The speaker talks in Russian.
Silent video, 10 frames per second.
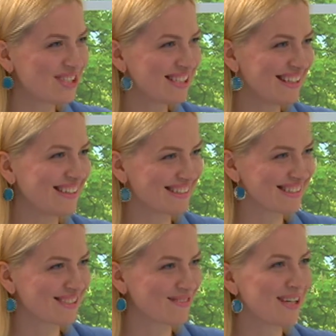же секреты
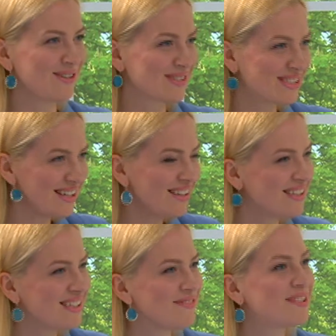раскрываю,
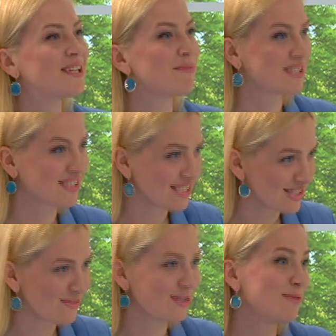узнала и всем
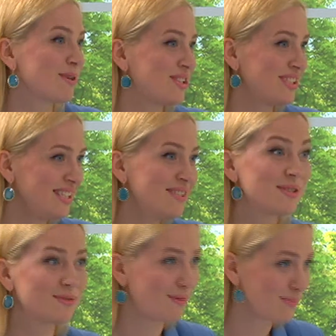рассказываю. С днем рождения,
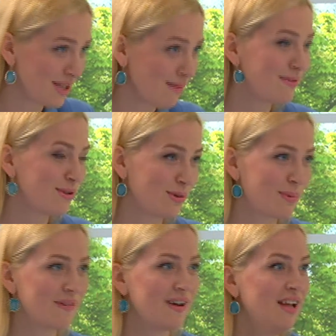всего вам самого
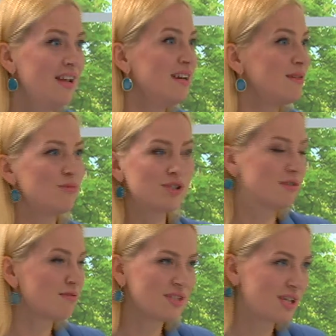доброго. Спасибо.
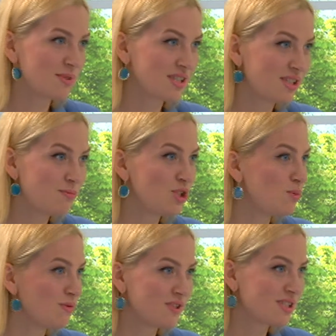Можете друзьям сказать,
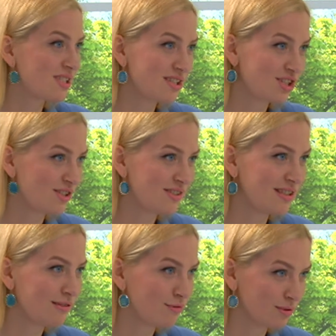почему у вас разряжен
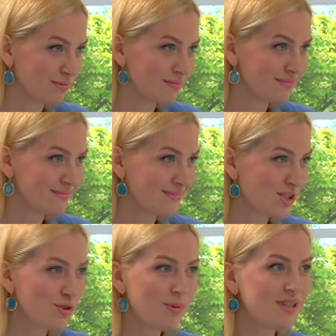телефон
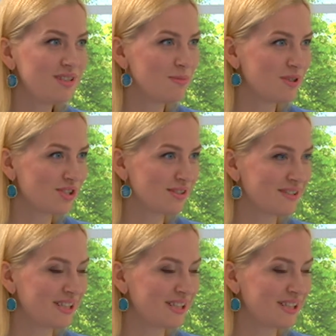чтобы да, они не переживали. Да,